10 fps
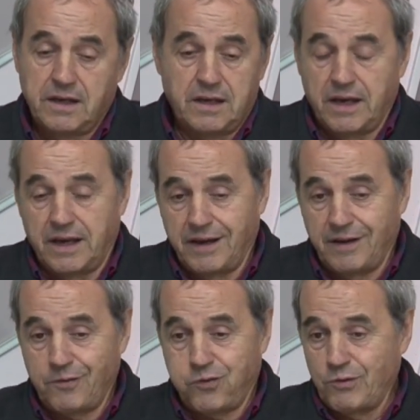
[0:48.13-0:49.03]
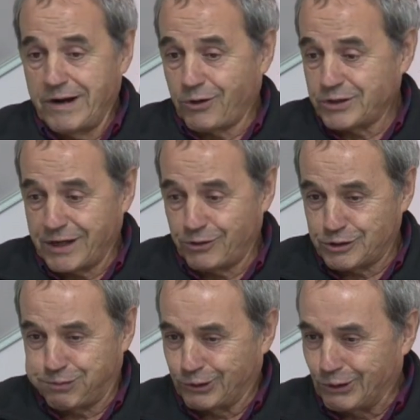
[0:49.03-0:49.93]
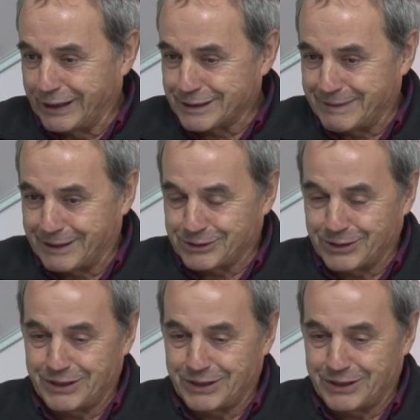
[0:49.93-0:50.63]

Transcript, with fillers: eh, fue una cosa que nos explotó en las manos.